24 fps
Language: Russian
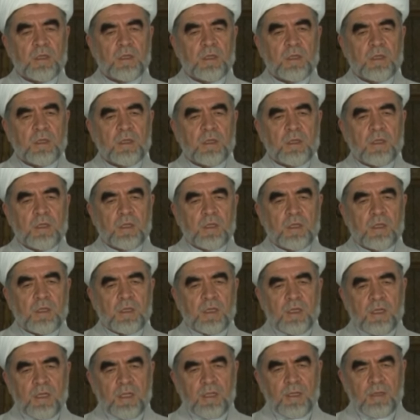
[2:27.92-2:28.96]
Все это очень
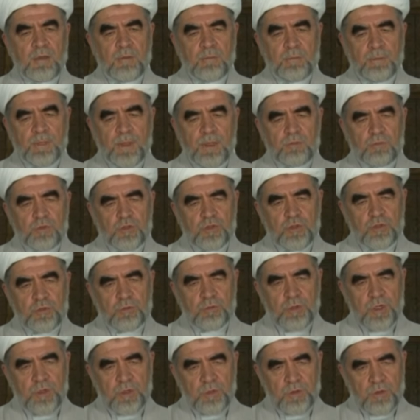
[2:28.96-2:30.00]
негативно
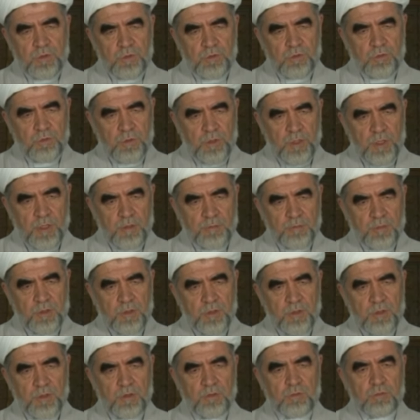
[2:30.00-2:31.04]
сказывается на репутации
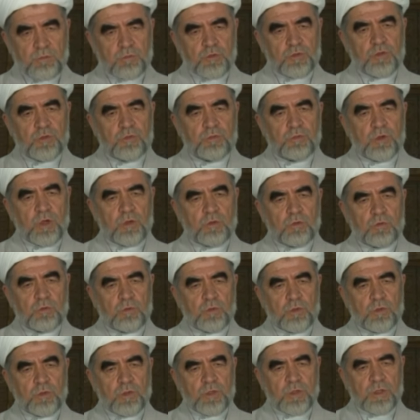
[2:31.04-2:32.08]
мусульман. Снова
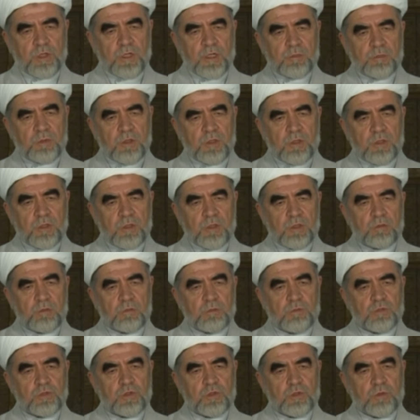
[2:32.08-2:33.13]
гибнут мусульмане,
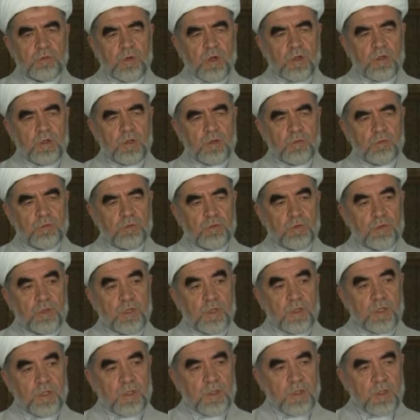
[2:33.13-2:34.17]
снова убивают
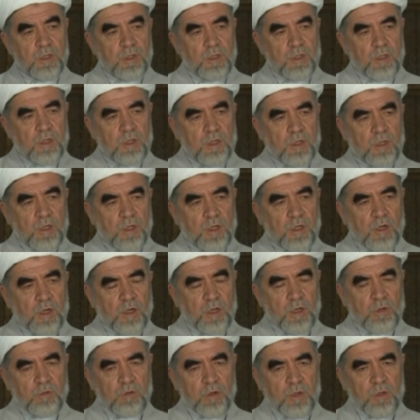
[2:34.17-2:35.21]
мусульмане,
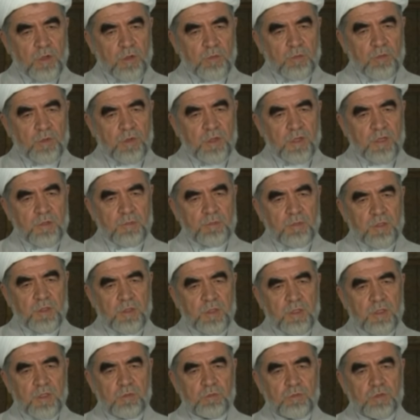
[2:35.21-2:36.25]
снова мусульмане
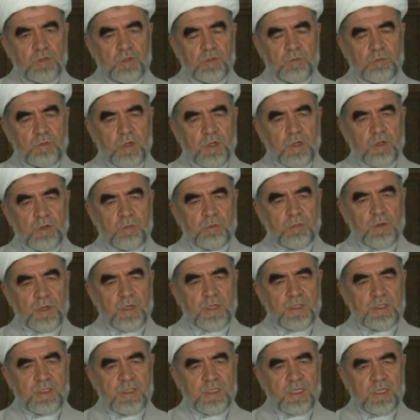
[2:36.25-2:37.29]
остаются без крыши над
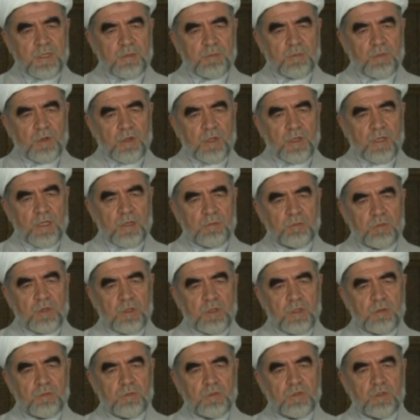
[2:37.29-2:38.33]
головой, их дети
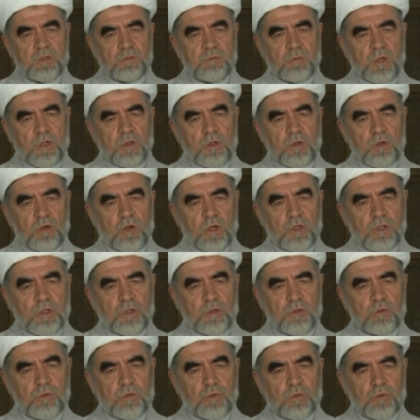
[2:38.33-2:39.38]
остаются
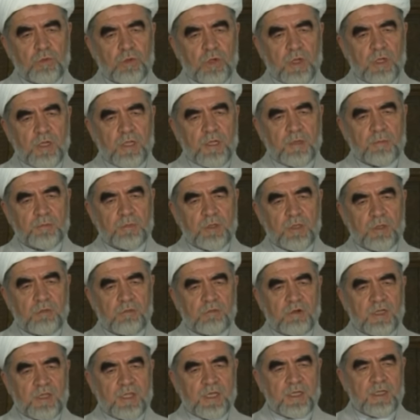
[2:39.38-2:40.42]
сиротами, жены
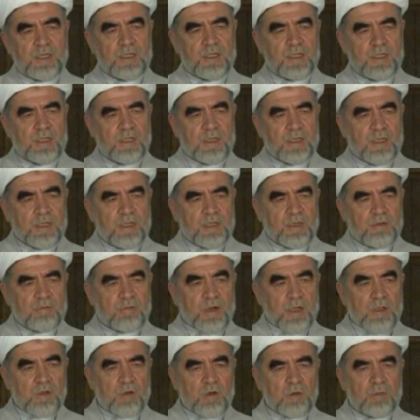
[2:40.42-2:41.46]
становятся вдовами, а
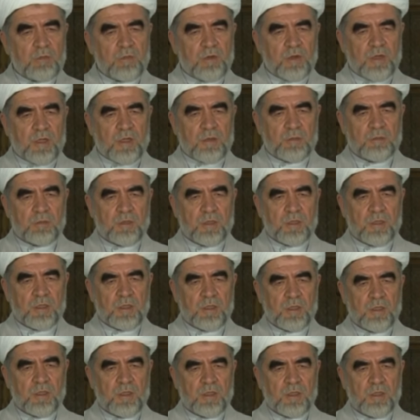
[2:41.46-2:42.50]
родина их
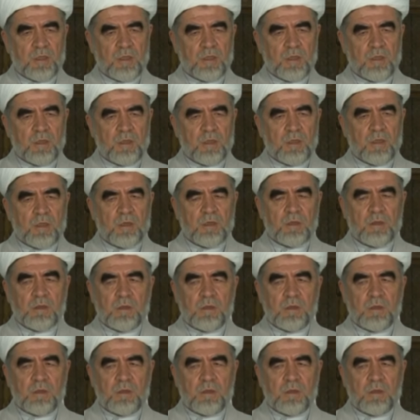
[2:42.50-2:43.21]
продолжает рушиться.